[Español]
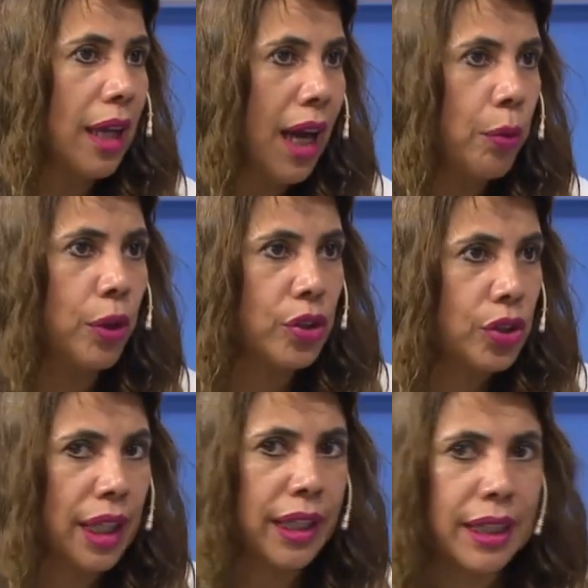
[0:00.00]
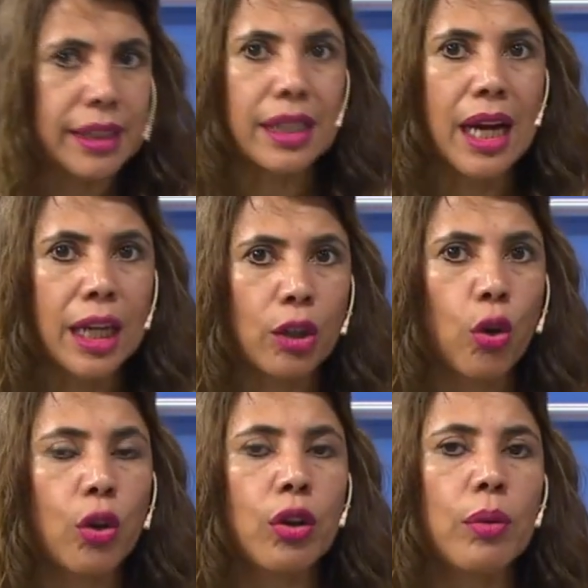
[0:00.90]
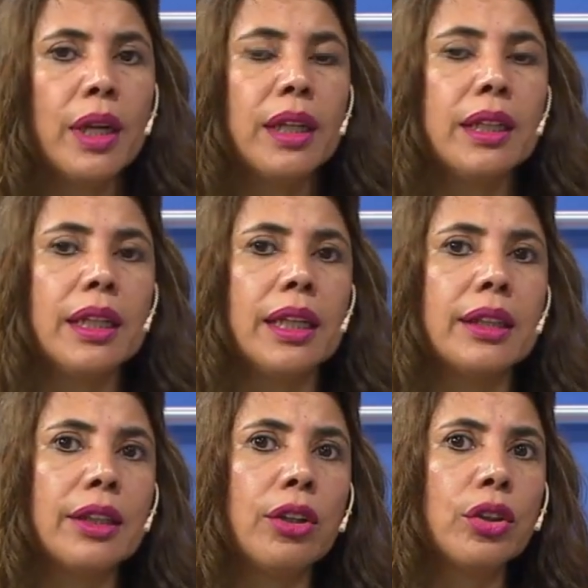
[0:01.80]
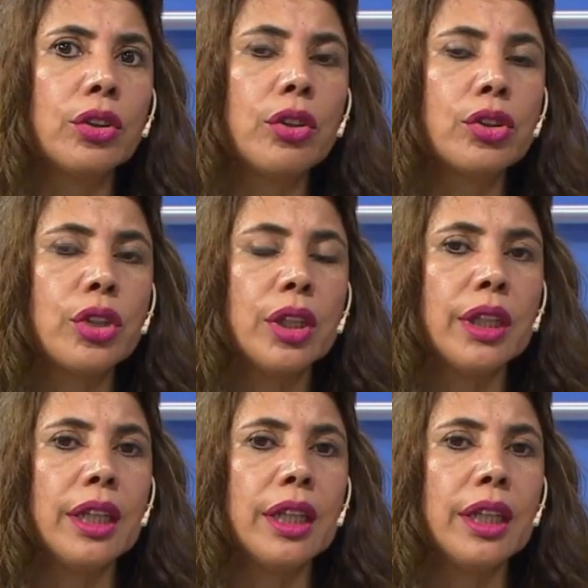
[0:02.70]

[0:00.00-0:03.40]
a Buenos Aires, a Córdoba entre otros,